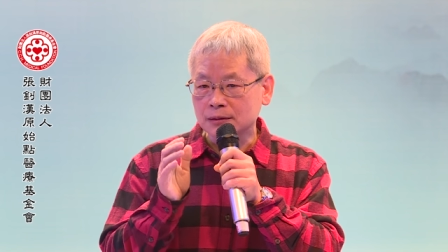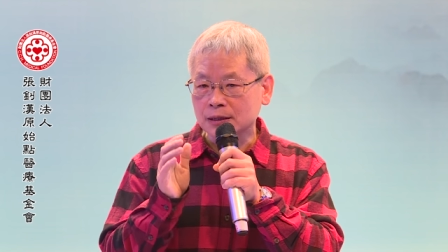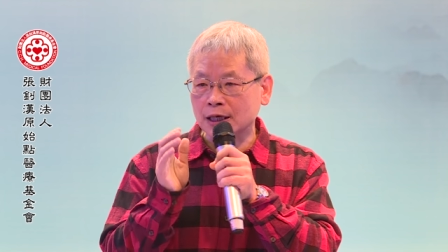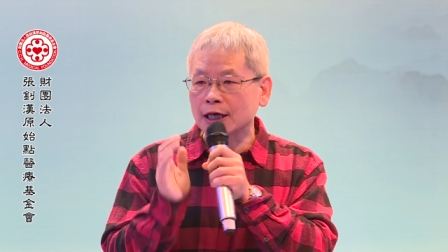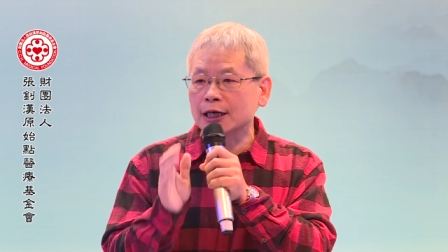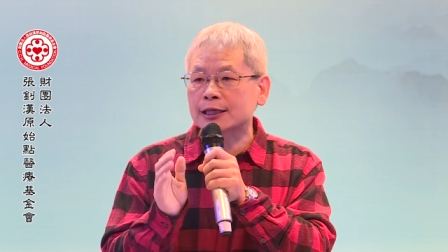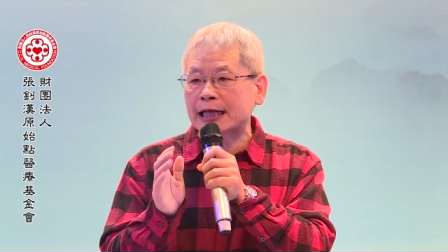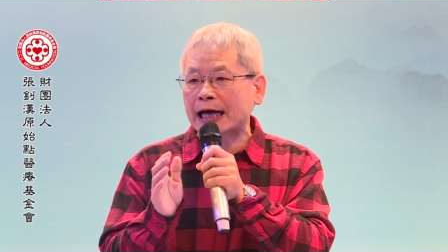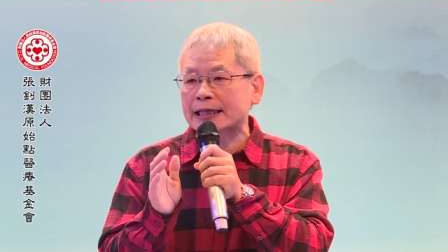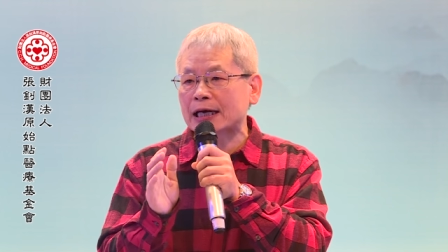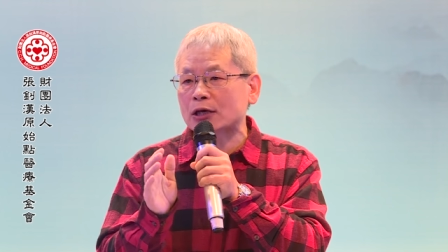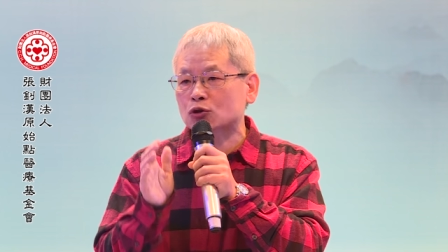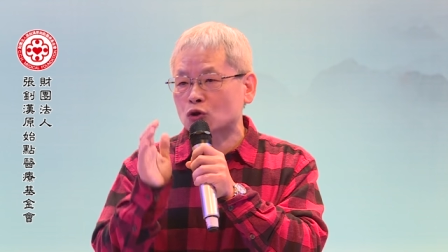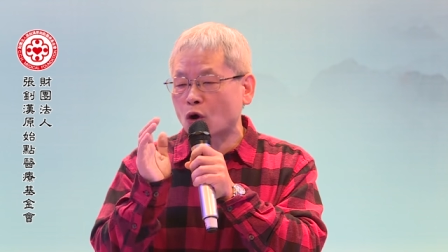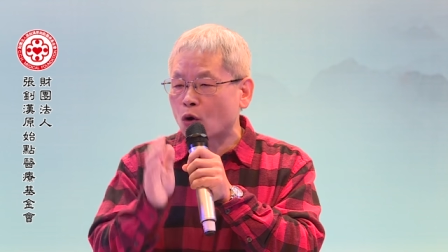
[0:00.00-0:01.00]
可以达
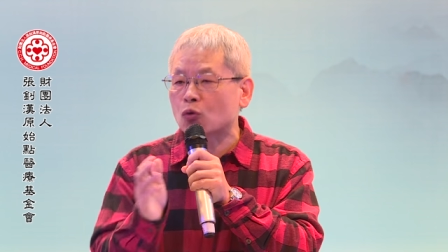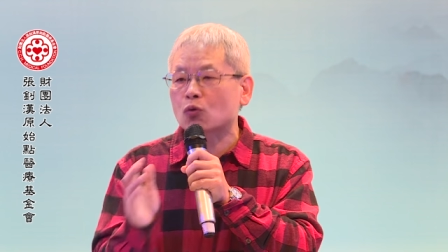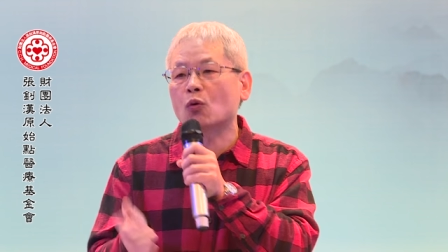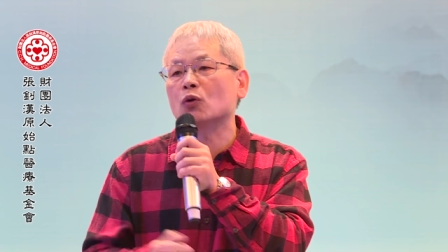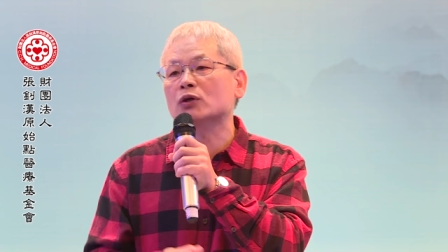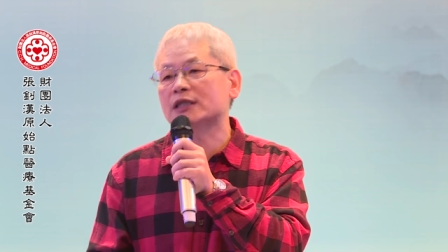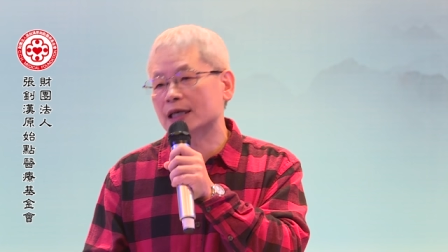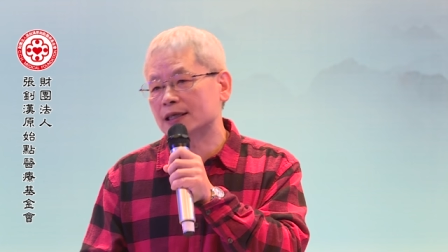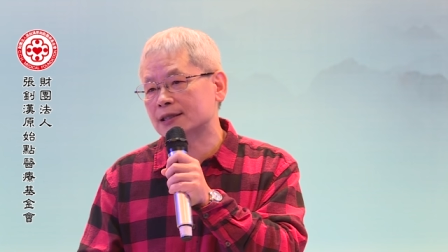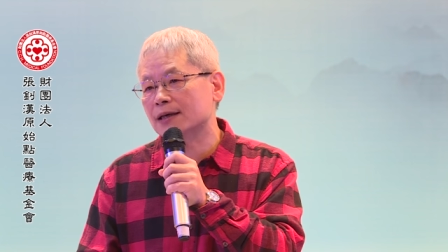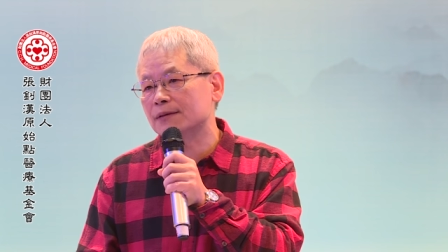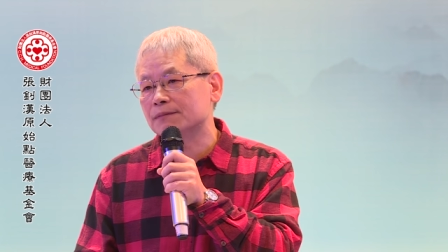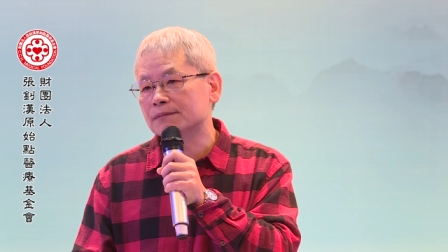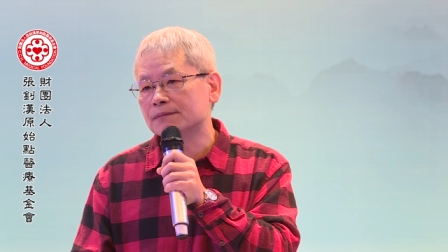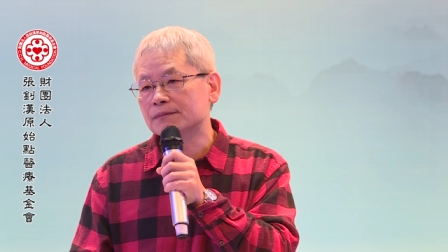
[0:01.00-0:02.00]
到从果解症。
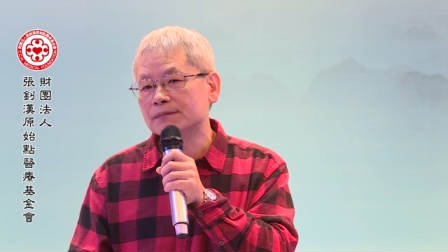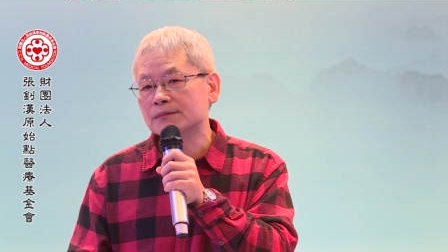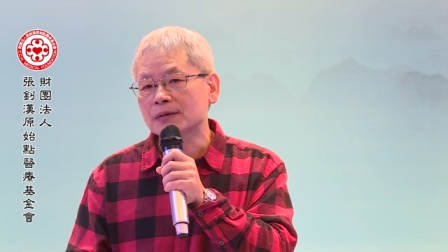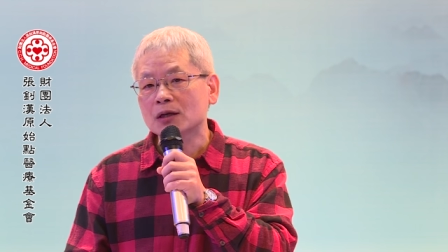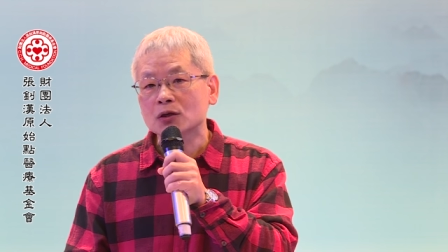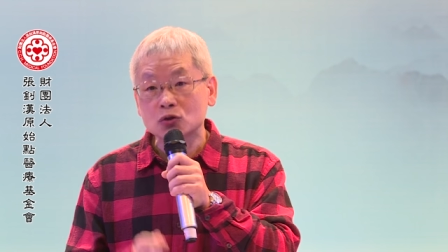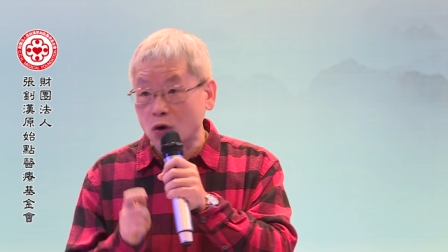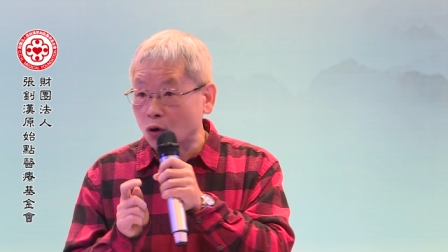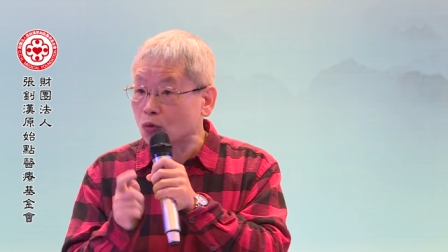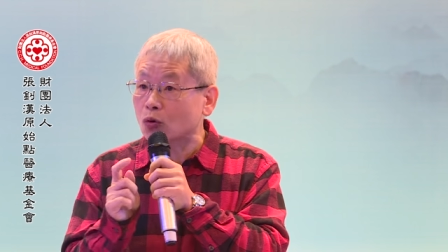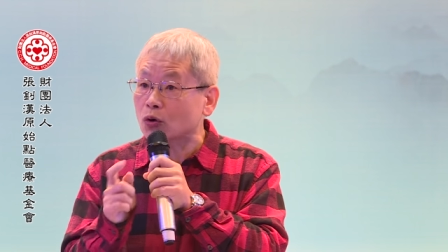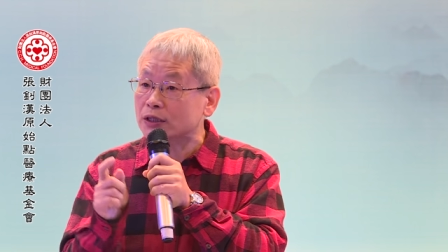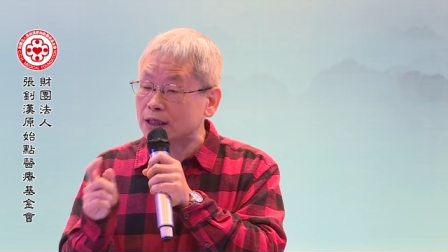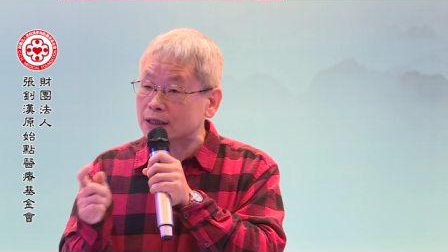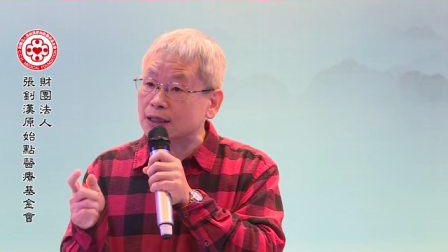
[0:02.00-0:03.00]
从
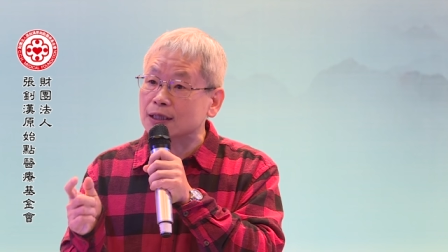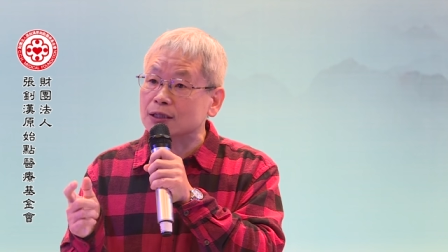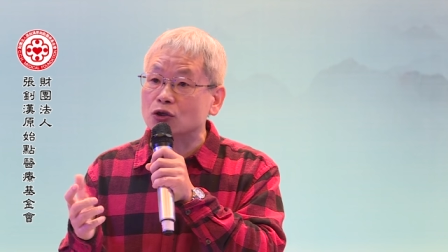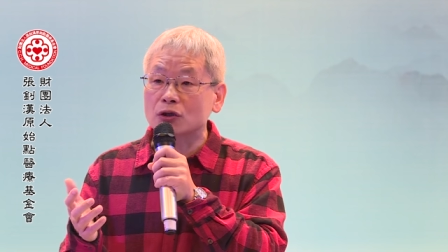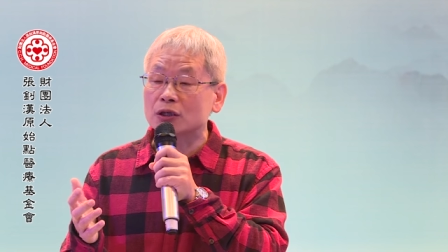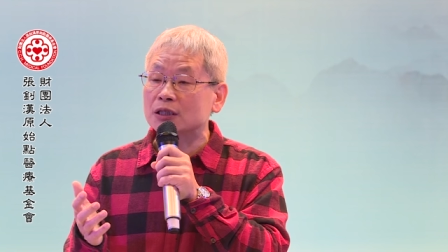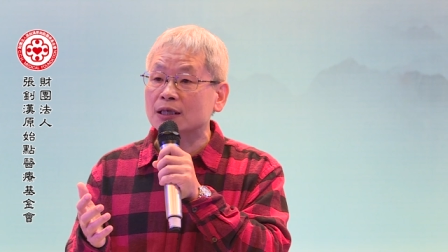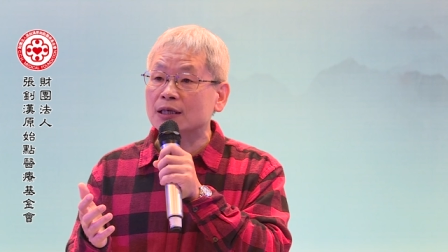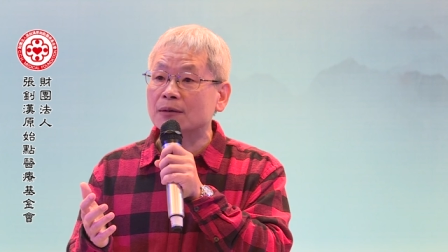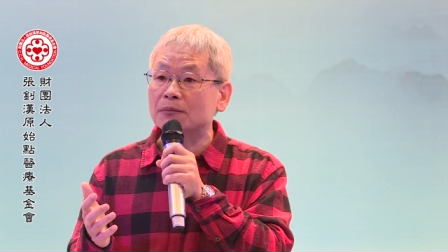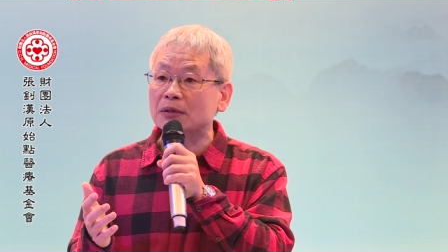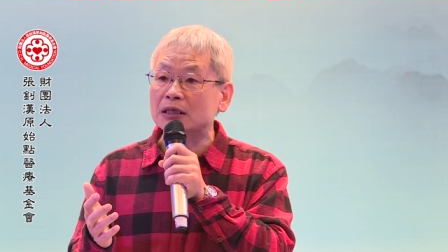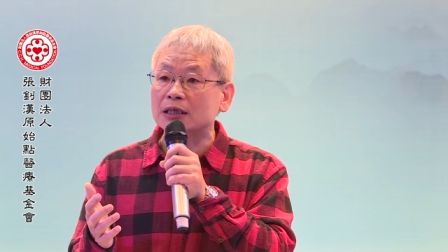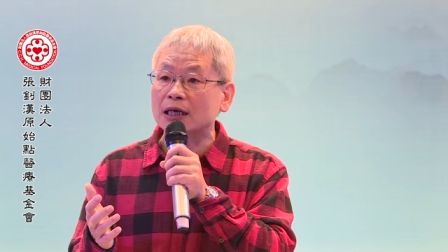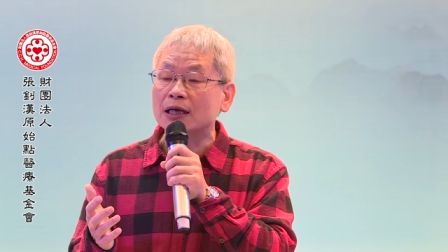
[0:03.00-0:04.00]
果解症就已经很
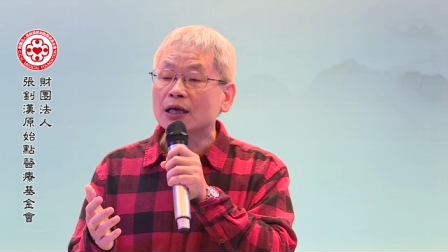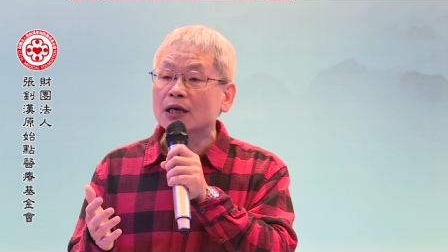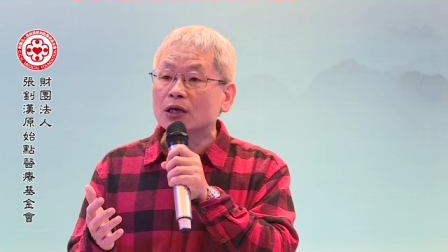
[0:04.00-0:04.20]
明显，